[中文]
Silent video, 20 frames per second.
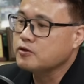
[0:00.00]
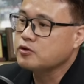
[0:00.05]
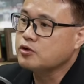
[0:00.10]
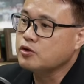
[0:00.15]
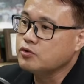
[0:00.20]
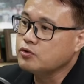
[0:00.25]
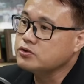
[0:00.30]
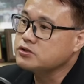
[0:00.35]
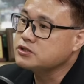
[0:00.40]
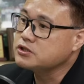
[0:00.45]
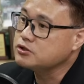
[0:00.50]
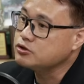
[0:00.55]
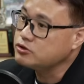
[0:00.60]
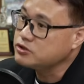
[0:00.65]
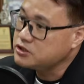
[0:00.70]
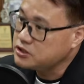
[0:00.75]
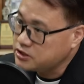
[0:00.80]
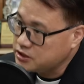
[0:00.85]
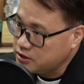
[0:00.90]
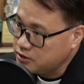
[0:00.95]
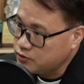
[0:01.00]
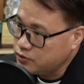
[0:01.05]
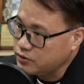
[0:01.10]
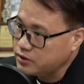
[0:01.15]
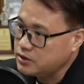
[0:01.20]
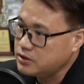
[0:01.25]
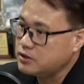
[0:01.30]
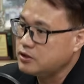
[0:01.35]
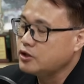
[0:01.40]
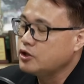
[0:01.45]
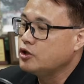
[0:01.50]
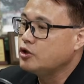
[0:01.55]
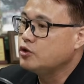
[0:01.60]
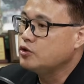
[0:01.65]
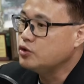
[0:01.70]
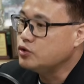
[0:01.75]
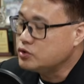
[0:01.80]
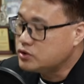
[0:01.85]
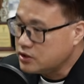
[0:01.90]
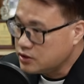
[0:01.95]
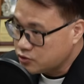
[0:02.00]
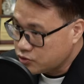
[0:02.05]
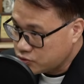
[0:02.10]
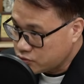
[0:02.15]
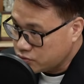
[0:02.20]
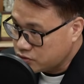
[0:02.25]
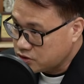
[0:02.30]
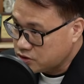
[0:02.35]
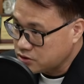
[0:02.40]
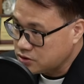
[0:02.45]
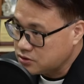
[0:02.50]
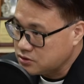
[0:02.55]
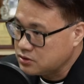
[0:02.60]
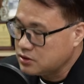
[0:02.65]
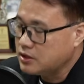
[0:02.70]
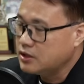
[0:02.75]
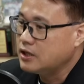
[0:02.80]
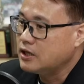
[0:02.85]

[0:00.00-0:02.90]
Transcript: 透过社区协会、绿电组织